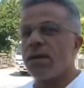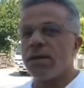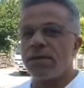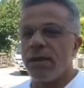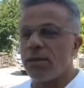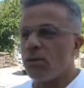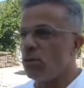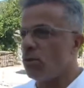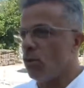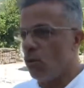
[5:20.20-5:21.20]
asfaltı
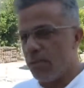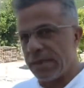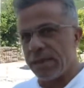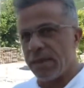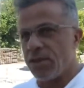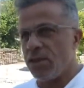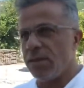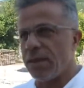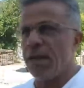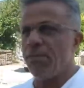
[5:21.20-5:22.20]
olması için
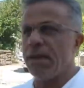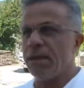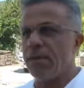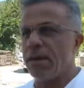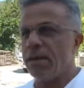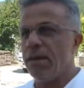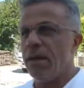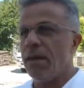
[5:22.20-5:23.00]
talepleri vardı.